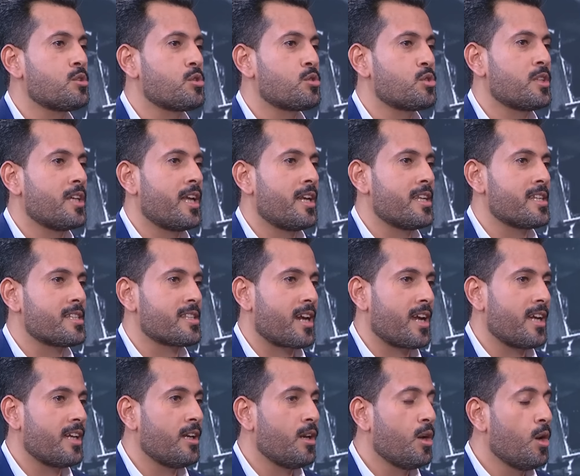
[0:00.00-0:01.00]
جزئيا
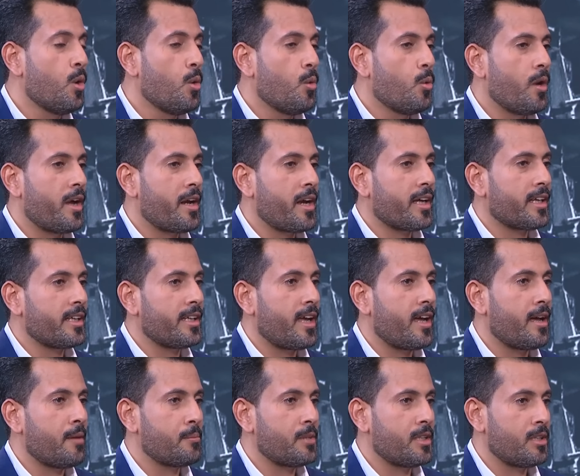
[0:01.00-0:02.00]
لإسرائيل
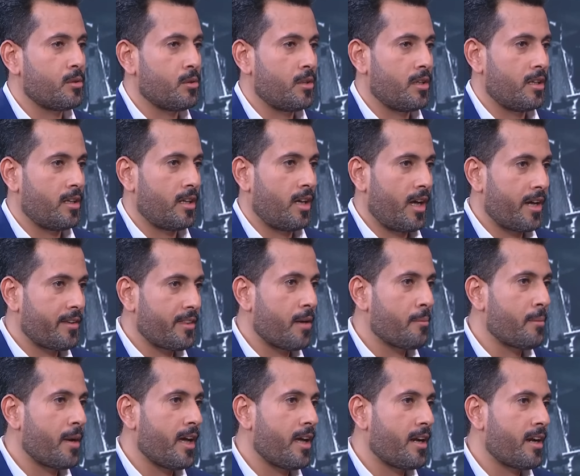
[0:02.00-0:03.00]
ونقلها من عرض
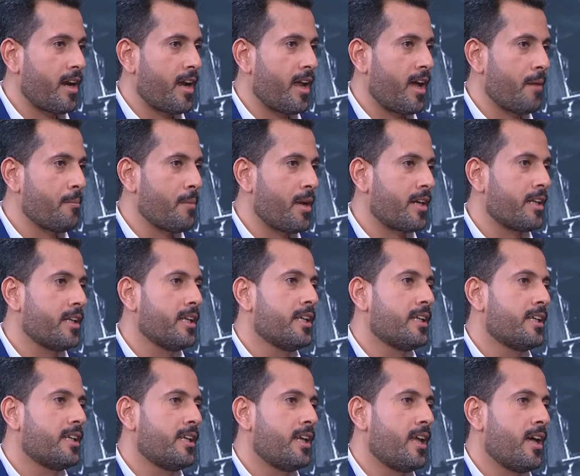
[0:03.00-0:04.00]
البحر الأحمر
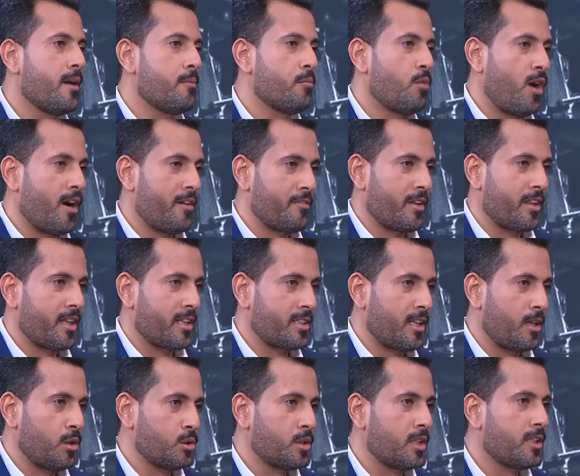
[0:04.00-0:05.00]
إلى محافظة
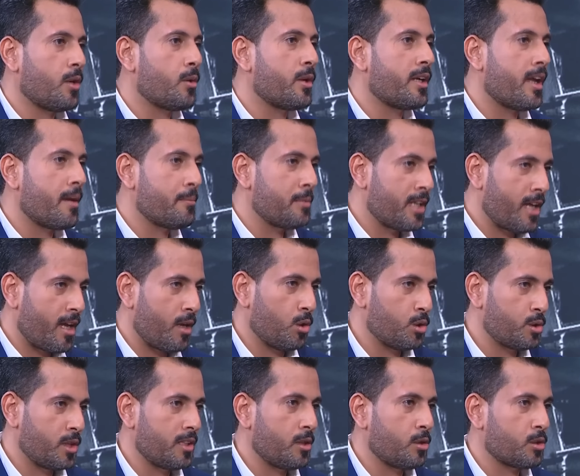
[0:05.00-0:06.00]
الحديدة وإلى ميناء
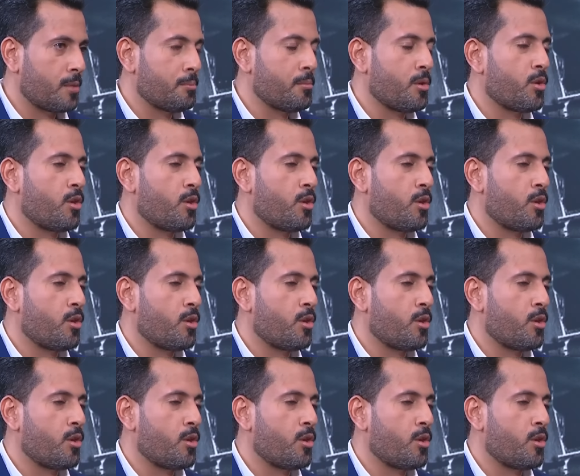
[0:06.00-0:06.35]
الحديدة وتم